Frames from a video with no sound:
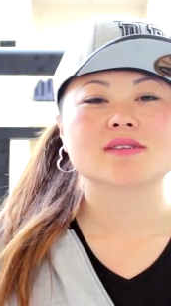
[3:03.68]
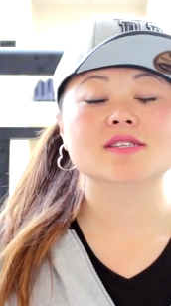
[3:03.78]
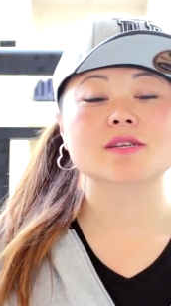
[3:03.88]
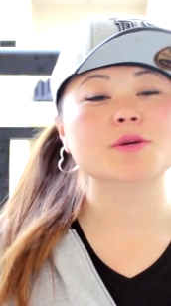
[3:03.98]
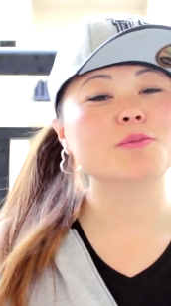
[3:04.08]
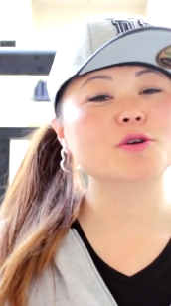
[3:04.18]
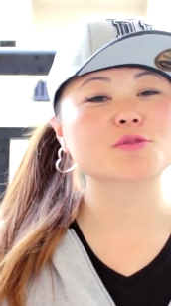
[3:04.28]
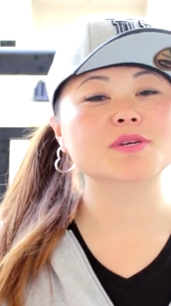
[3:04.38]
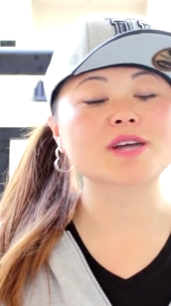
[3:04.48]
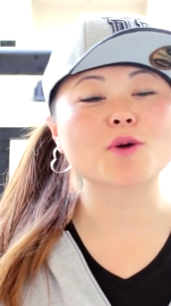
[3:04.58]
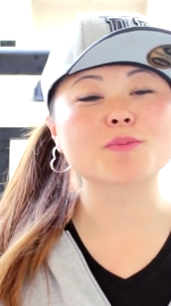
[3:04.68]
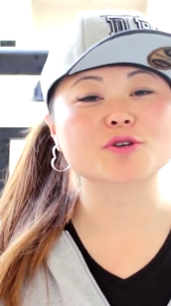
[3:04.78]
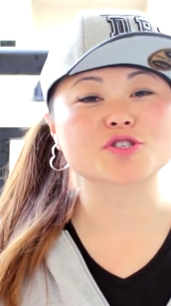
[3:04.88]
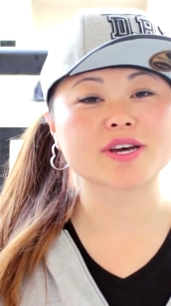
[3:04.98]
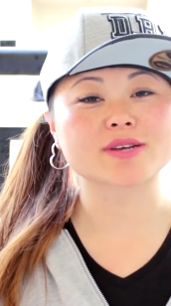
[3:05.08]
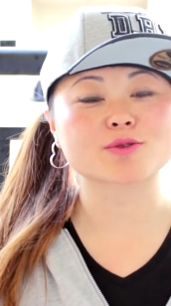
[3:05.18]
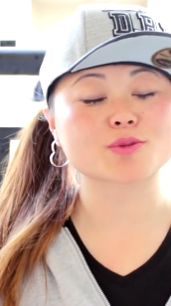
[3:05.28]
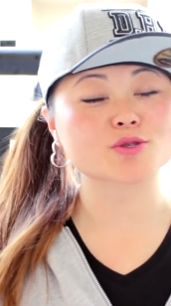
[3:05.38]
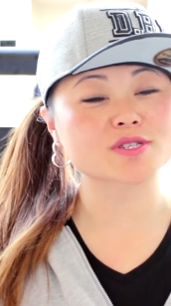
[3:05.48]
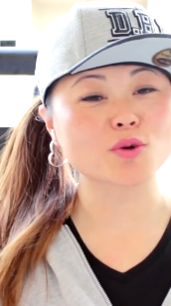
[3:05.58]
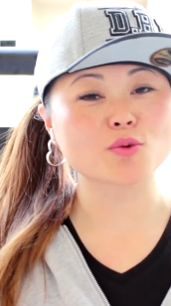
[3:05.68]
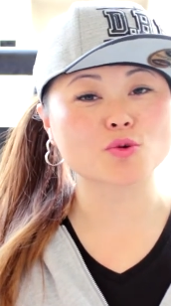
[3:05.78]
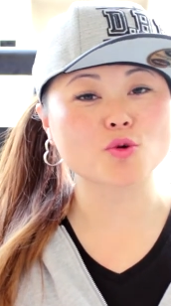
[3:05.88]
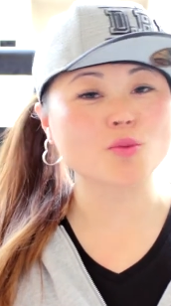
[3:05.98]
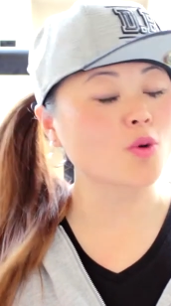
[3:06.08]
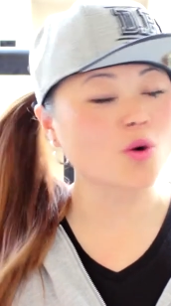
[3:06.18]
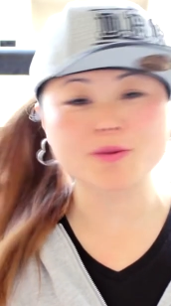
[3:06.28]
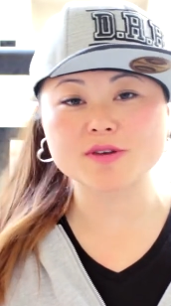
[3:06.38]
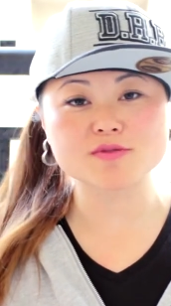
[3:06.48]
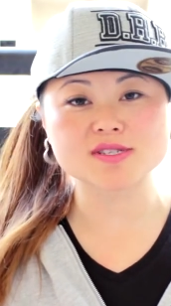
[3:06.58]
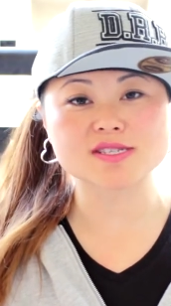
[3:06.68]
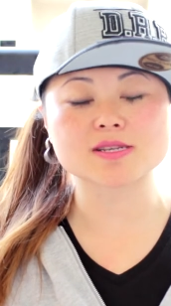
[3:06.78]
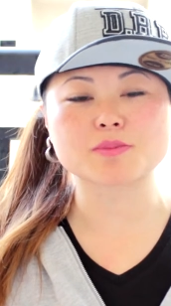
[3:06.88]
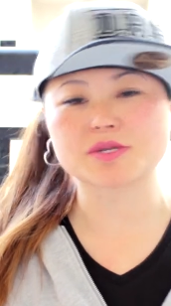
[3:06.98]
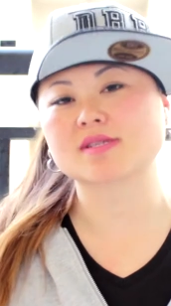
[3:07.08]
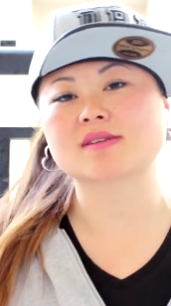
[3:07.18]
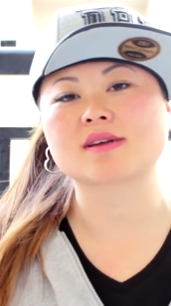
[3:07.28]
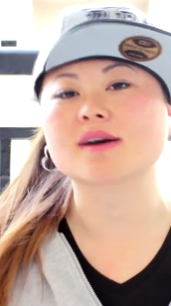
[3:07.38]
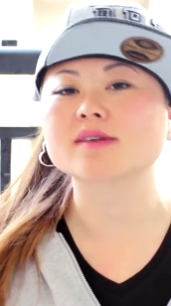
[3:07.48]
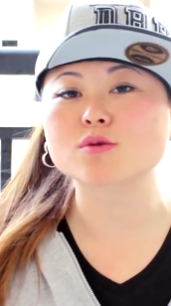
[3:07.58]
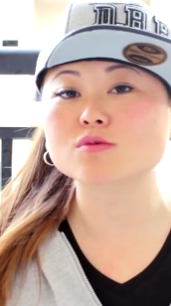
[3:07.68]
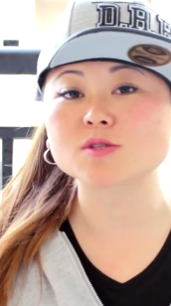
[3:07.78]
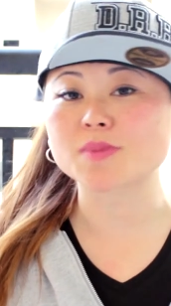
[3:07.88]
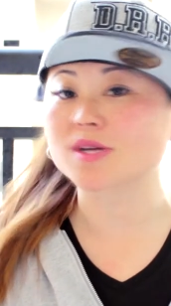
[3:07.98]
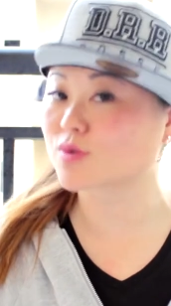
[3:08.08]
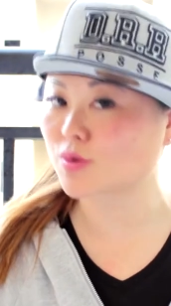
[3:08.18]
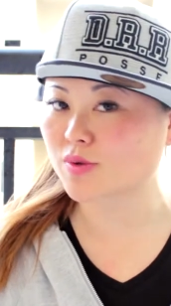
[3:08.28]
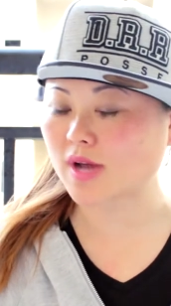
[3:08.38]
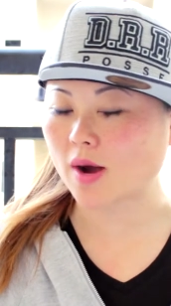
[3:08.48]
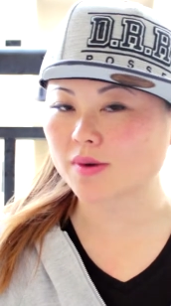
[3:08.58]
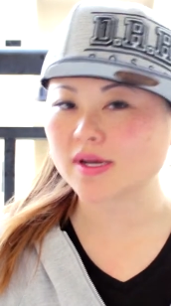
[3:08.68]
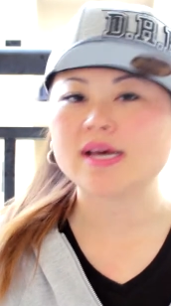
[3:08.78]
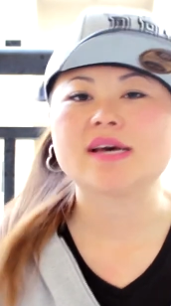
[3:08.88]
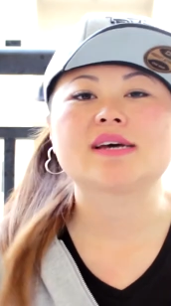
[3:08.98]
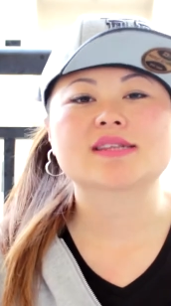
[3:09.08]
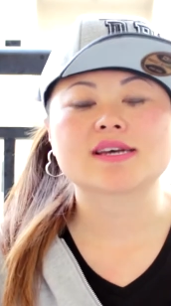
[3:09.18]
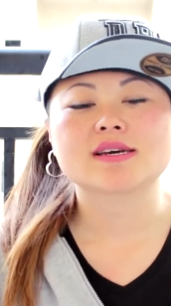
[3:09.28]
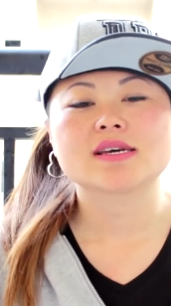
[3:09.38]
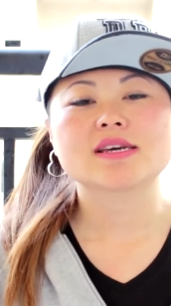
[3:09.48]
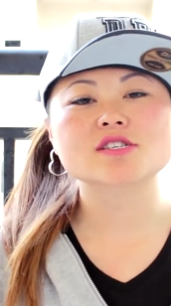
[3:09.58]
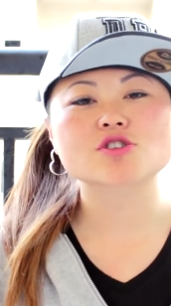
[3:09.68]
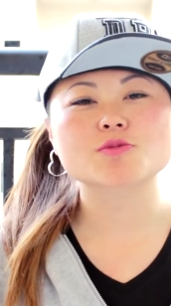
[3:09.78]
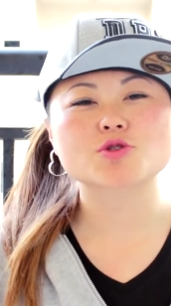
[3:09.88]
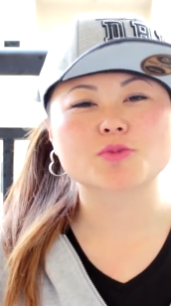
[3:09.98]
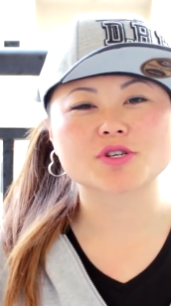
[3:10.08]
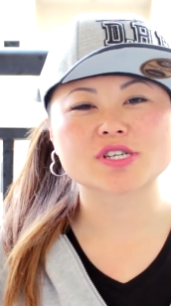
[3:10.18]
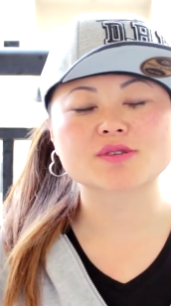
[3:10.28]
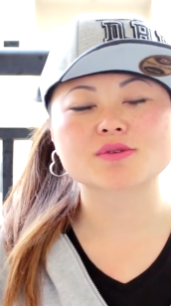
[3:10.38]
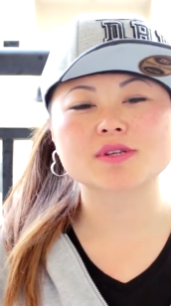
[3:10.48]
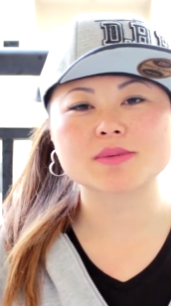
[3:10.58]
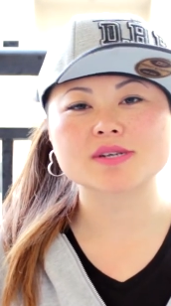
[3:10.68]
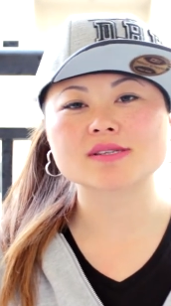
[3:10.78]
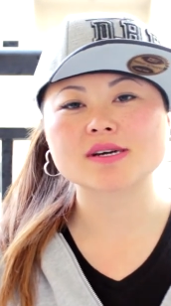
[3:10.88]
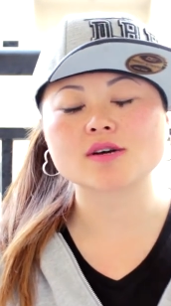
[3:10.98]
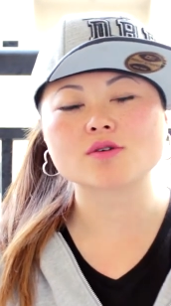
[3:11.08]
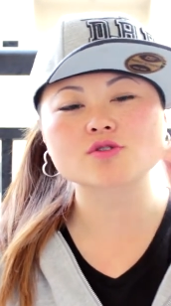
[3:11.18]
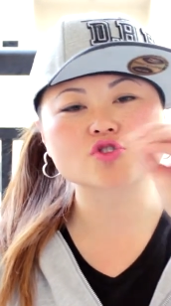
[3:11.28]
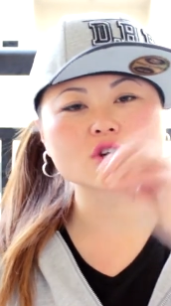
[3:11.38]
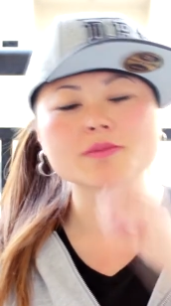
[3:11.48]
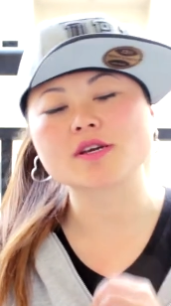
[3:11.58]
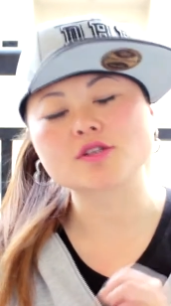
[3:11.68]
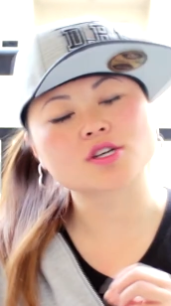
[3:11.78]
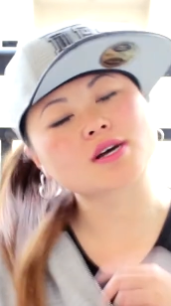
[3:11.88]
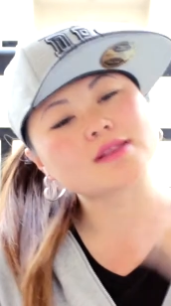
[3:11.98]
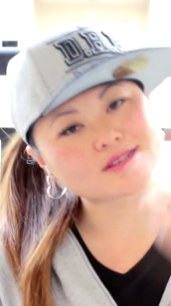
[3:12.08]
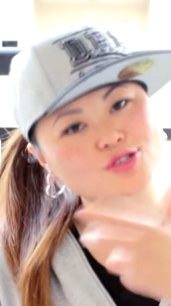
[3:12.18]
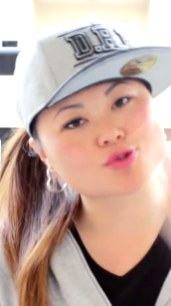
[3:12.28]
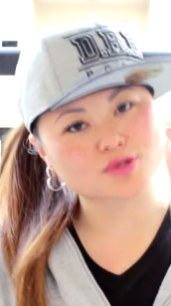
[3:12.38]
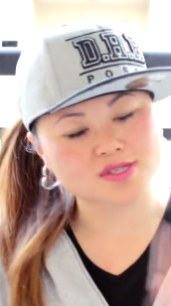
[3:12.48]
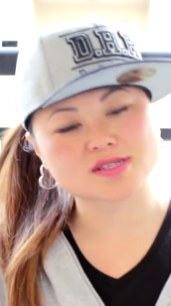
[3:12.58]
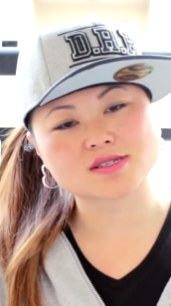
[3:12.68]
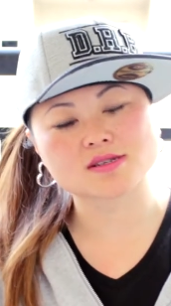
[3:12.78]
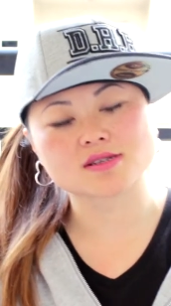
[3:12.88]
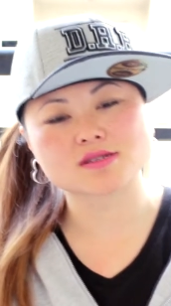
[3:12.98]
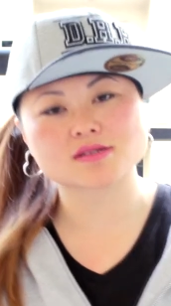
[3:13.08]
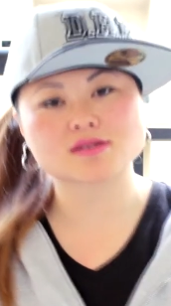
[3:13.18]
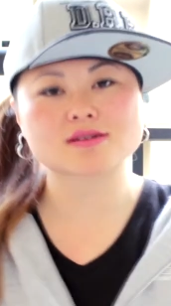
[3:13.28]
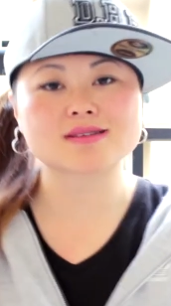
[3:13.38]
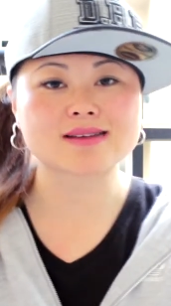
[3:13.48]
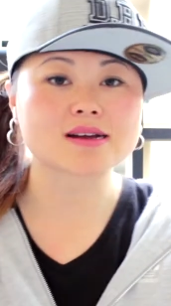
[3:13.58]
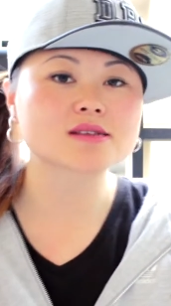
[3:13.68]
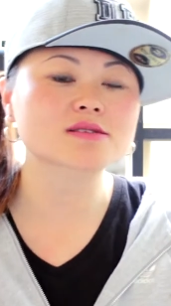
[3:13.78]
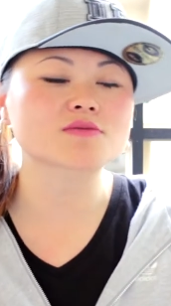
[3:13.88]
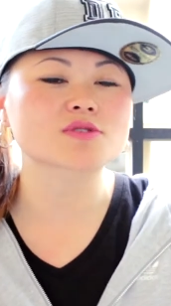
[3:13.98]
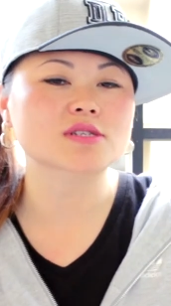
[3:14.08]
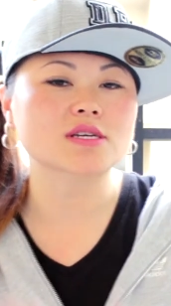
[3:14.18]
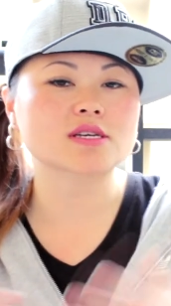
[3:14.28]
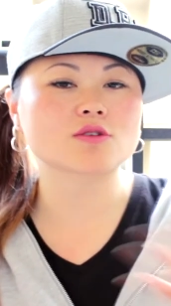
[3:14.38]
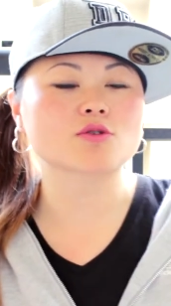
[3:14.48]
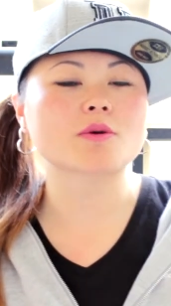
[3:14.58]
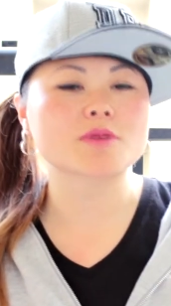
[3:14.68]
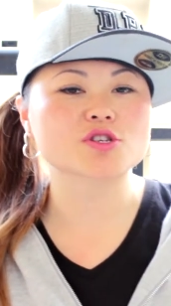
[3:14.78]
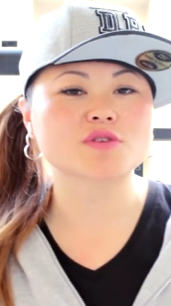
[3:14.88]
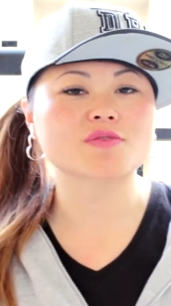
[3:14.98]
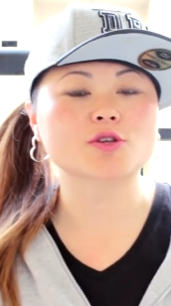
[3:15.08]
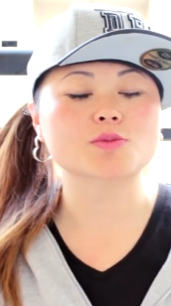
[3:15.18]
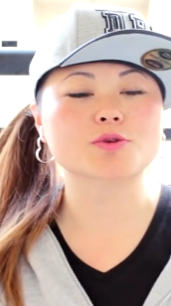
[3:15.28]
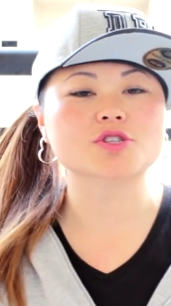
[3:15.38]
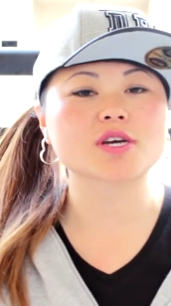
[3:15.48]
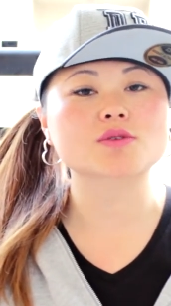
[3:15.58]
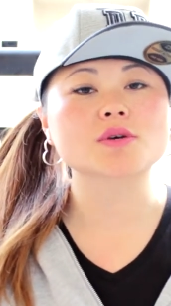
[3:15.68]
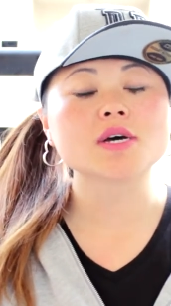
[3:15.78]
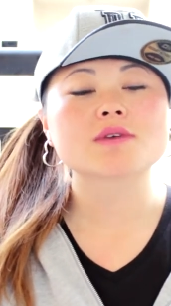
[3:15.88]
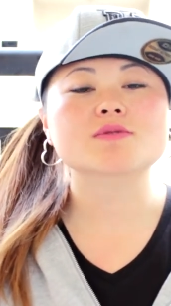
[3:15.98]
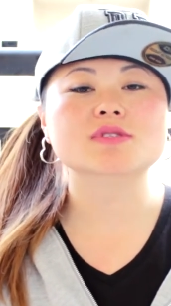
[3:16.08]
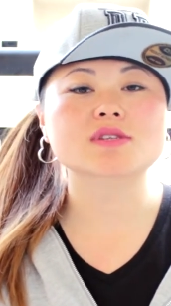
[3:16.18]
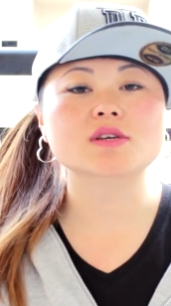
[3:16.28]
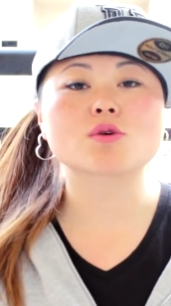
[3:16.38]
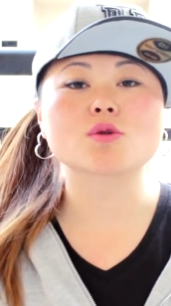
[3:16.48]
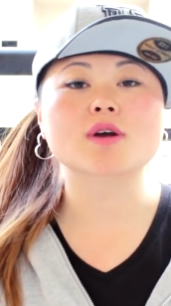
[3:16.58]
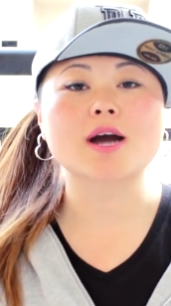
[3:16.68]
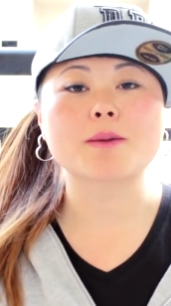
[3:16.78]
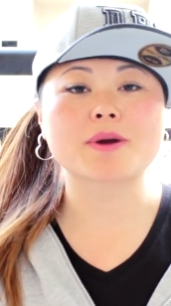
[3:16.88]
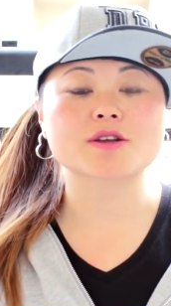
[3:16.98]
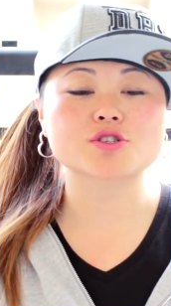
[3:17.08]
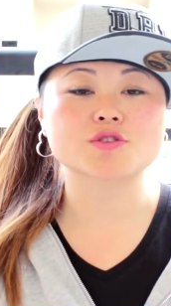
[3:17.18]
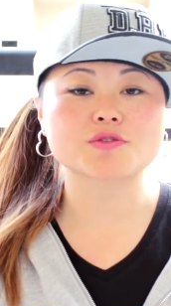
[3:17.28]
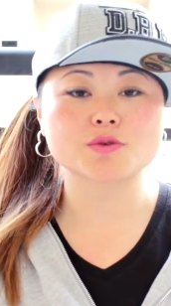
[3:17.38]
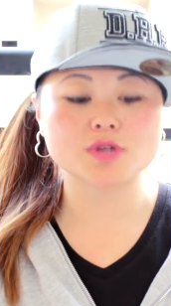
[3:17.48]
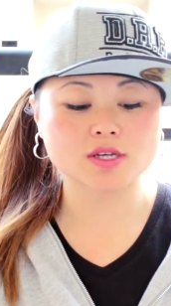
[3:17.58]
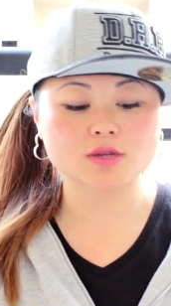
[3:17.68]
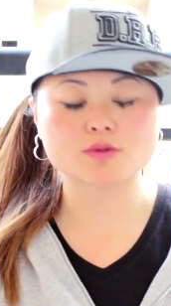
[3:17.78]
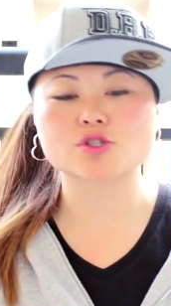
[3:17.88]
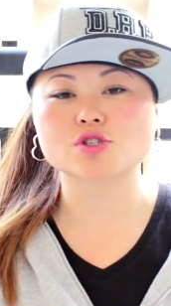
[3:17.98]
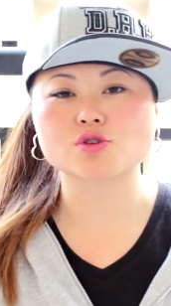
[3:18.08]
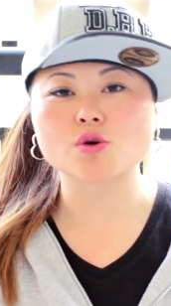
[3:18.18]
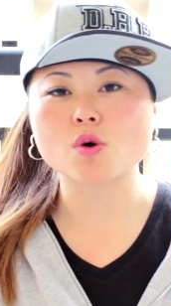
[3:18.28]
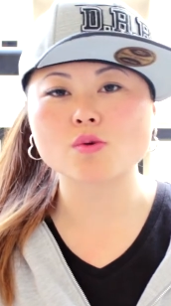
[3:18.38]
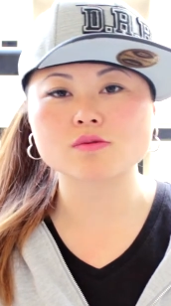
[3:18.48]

Você também pode mandar um projeto para o seu grupo ou para você se apresentar em algum espaço cultural. Né? Esse tipo de projeto demanda somente, além de todos esses detalhes que você tem que normalmente enviar num projeto, você tem que colocar a parte de figurino, de som,